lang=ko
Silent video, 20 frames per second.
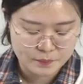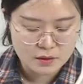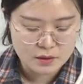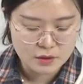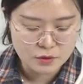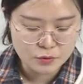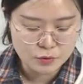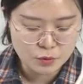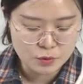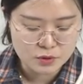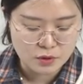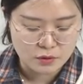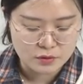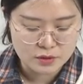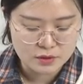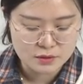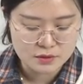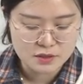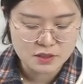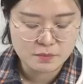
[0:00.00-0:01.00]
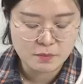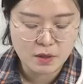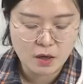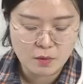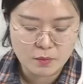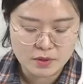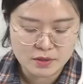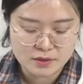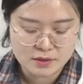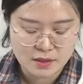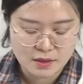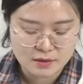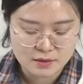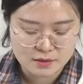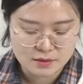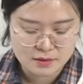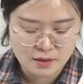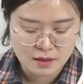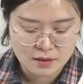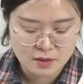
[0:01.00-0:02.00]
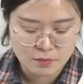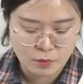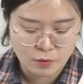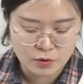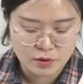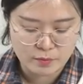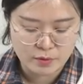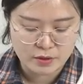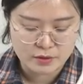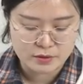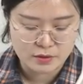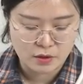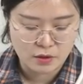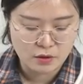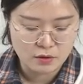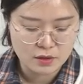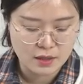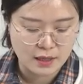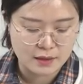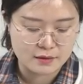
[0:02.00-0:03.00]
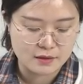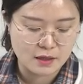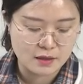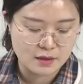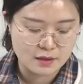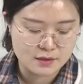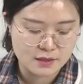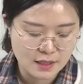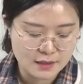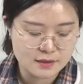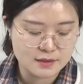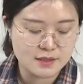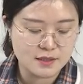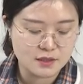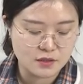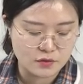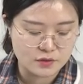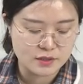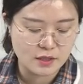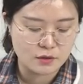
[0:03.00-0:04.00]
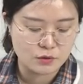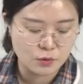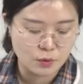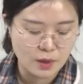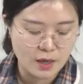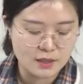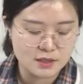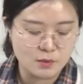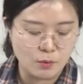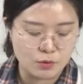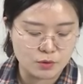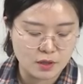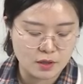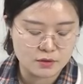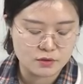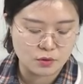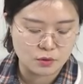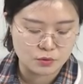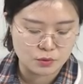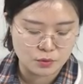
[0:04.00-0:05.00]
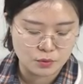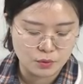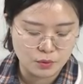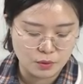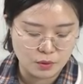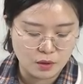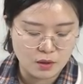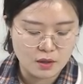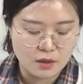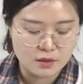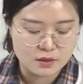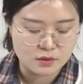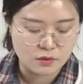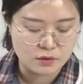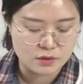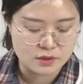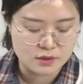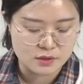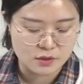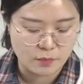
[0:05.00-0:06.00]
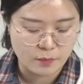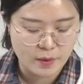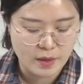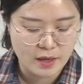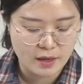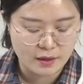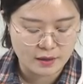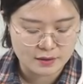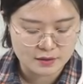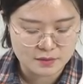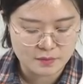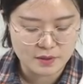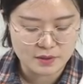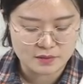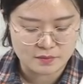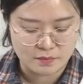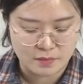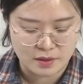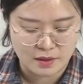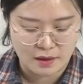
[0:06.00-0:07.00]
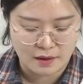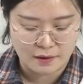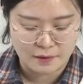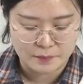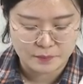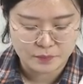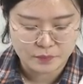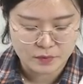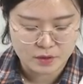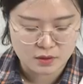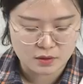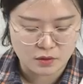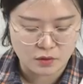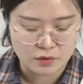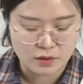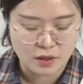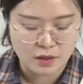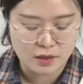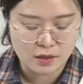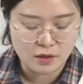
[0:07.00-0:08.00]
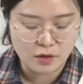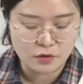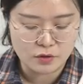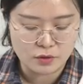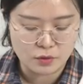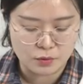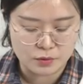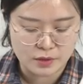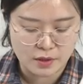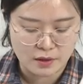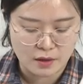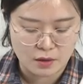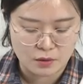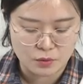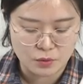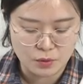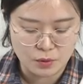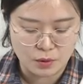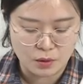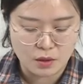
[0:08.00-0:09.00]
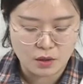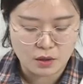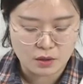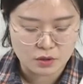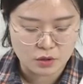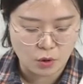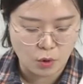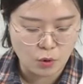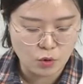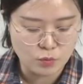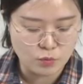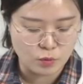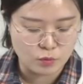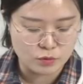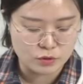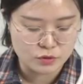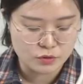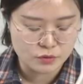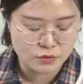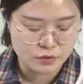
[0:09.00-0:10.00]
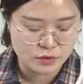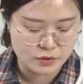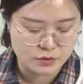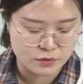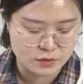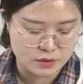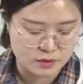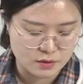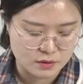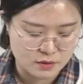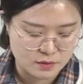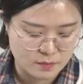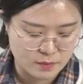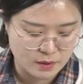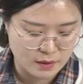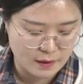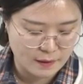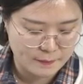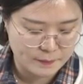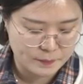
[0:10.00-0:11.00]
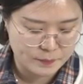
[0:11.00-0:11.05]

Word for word: 이후로 저는 치매와 비슷한 증상을 보이면서 간단한 사칙 연산도 하지 못할 정도로 정신적 폐해가 심했습니다. 그렇게 1년을 고생하고 겨우 몸을 추스릴 수 있었습니다.